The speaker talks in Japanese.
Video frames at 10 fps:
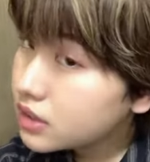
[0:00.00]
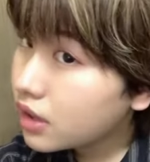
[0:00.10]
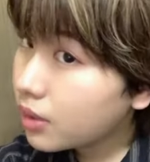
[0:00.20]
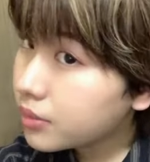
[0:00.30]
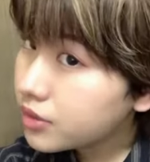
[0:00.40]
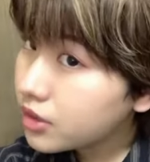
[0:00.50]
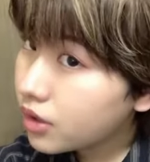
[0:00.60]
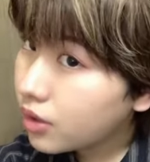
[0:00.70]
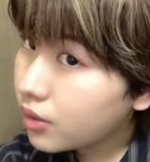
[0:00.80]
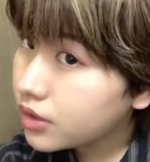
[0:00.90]
髪の毛
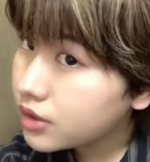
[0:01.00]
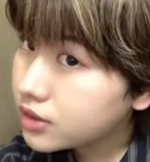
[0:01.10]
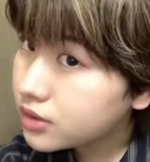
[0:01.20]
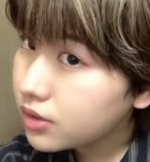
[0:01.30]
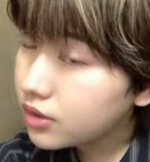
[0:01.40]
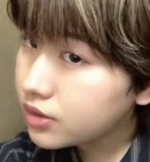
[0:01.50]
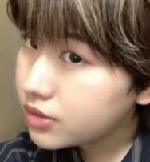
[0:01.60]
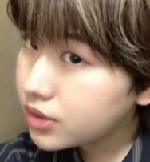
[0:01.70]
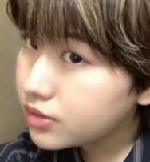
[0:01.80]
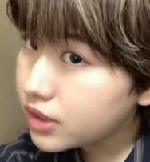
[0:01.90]
かわいい、すごいう
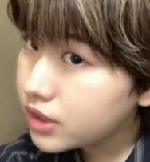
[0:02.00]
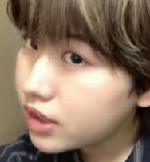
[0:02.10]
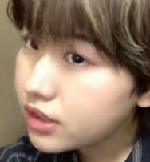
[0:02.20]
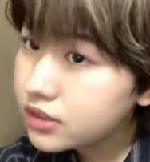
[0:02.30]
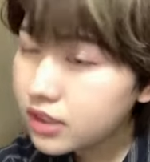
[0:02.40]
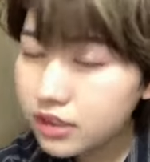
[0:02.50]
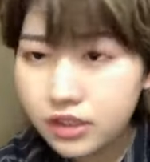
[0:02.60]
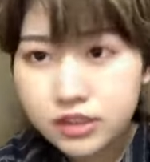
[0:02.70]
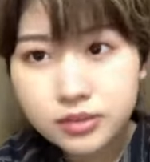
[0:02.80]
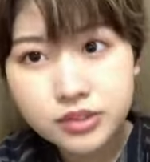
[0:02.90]
ねうねだ。絶対
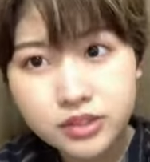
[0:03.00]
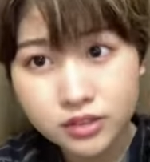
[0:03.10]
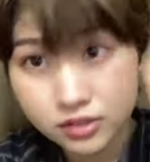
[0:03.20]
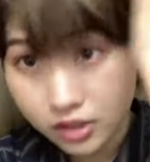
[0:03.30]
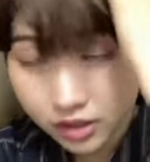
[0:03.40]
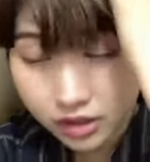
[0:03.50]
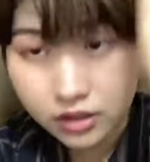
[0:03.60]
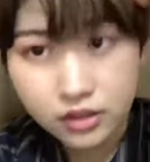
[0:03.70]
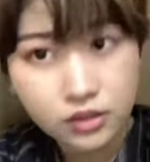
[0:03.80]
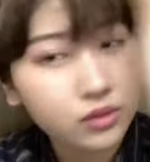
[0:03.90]
自分で作れないんだけど、